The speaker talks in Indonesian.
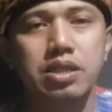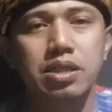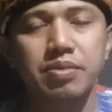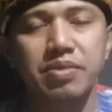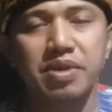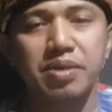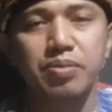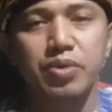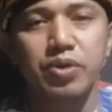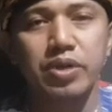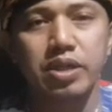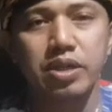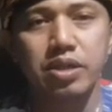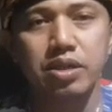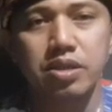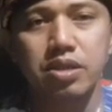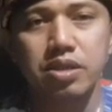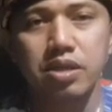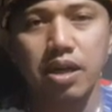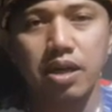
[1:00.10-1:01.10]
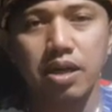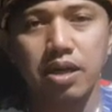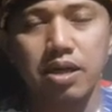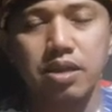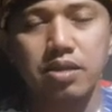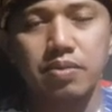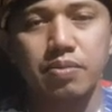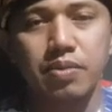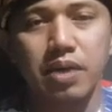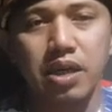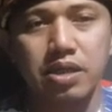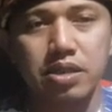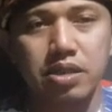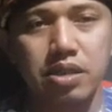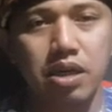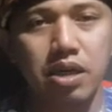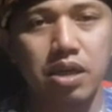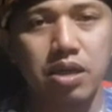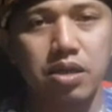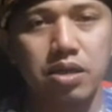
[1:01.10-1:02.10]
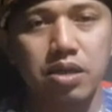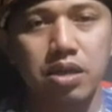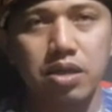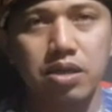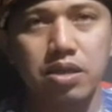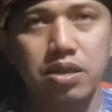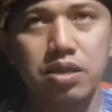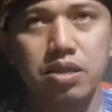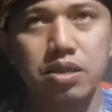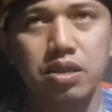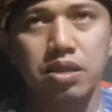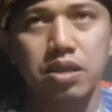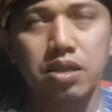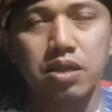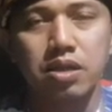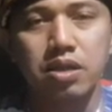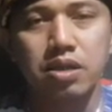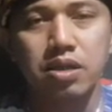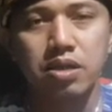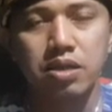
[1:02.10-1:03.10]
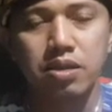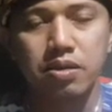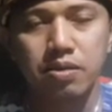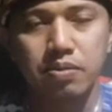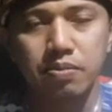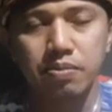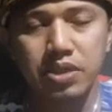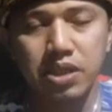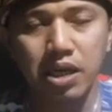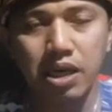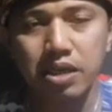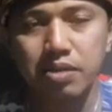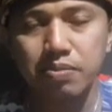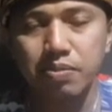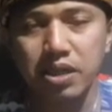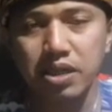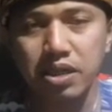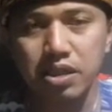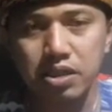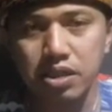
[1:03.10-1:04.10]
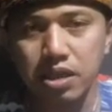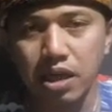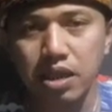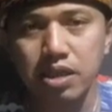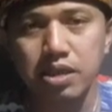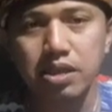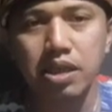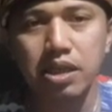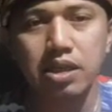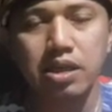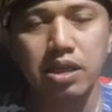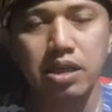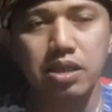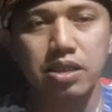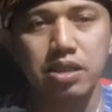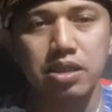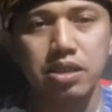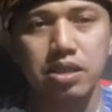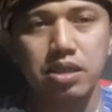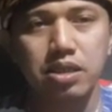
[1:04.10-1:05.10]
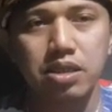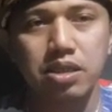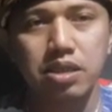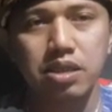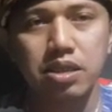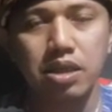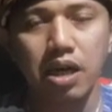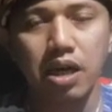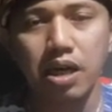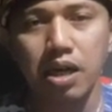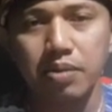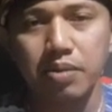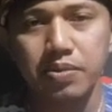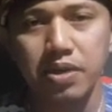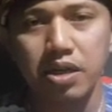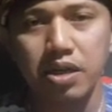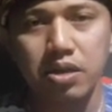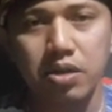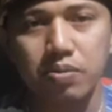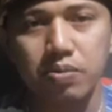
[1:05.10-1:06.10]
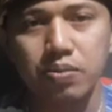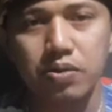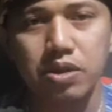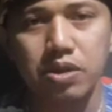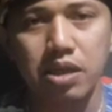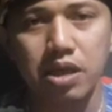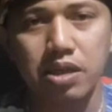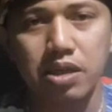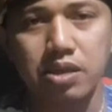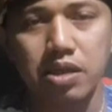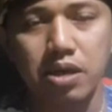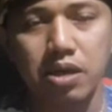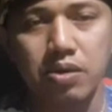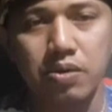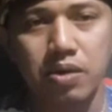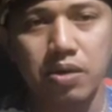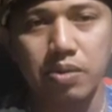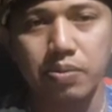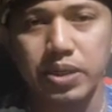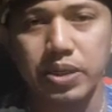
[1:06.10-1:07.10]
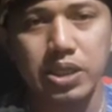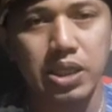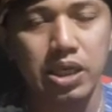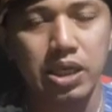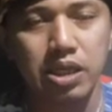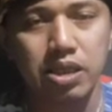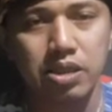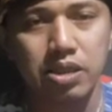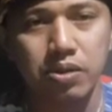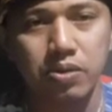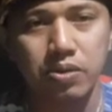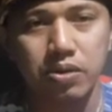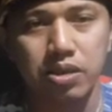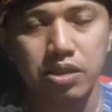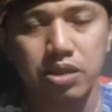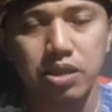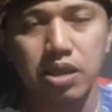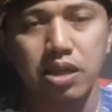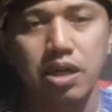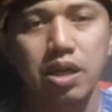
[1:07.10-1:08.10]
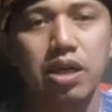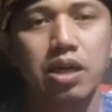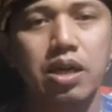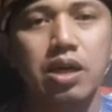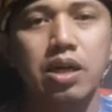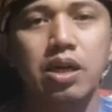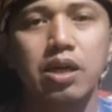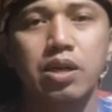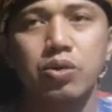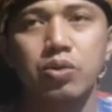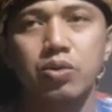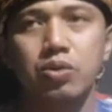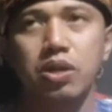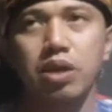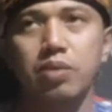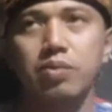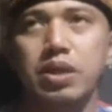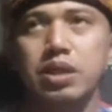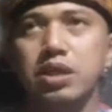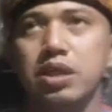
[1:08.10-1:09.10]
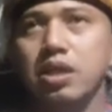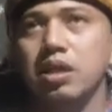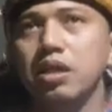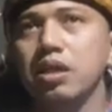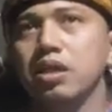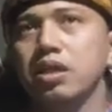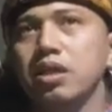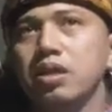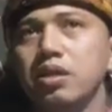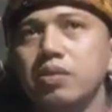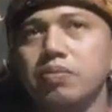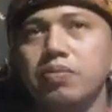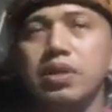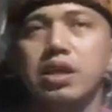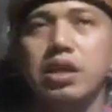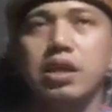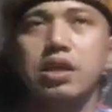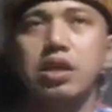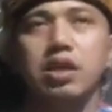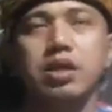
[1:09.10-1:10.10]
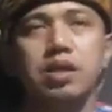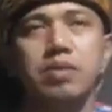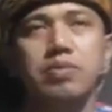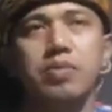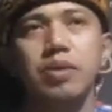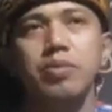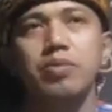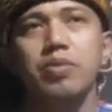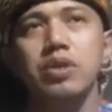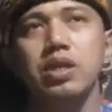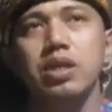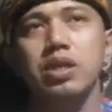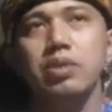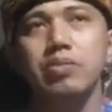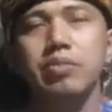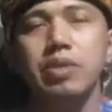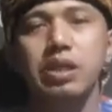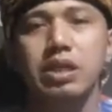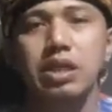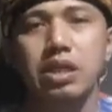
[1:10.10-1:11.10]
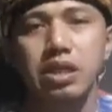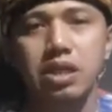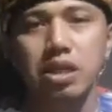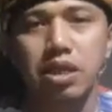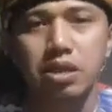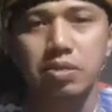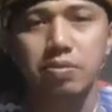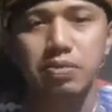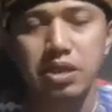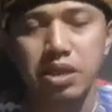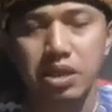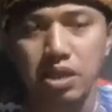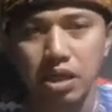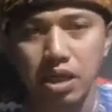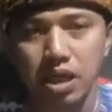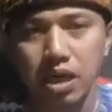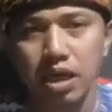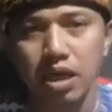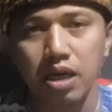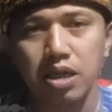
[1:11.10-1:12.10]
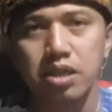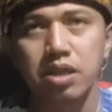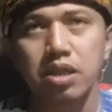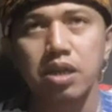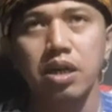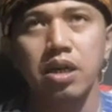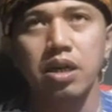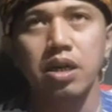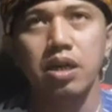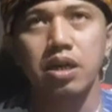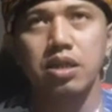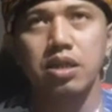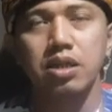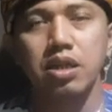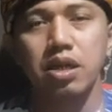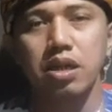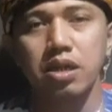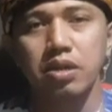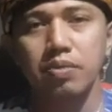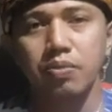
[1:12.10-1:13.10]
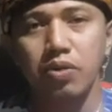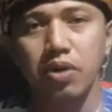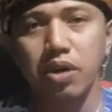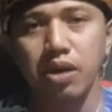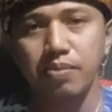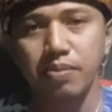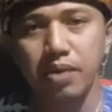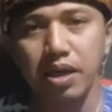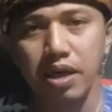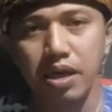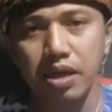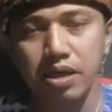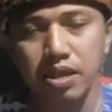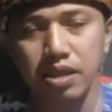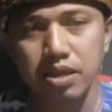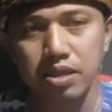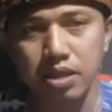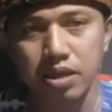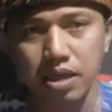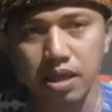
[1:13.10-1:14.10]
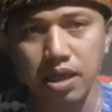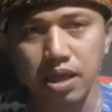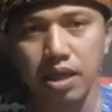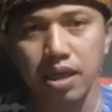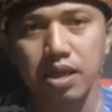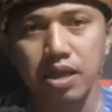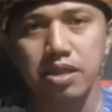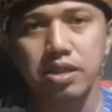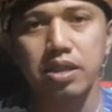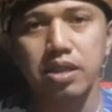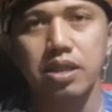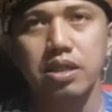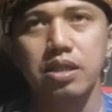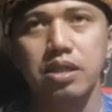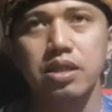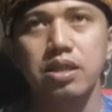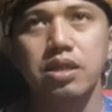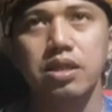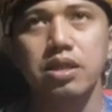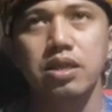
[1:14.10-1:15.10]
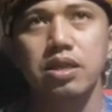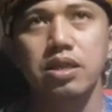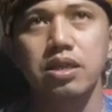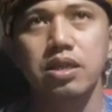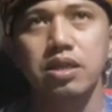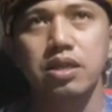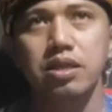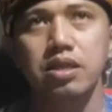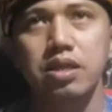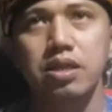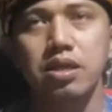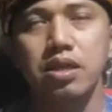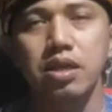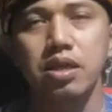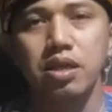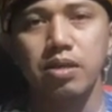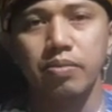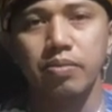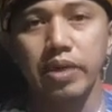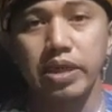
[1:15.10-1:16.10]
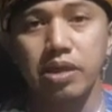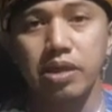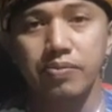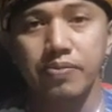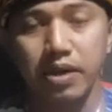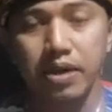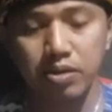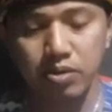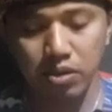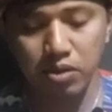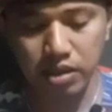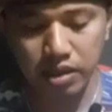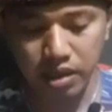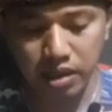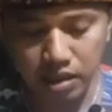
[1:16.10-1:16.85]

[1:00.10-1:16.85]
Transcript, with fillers: asam lambung ini sangat banyak dan sangat banyak sekali ya yang dialami ataupun dirasakan oleh masyarakat Indonesia ya. Utamanya eh, penyakit asam lambung ini banyak dari pikiran, dari pola makan yang telat, dari eh, banyak faktor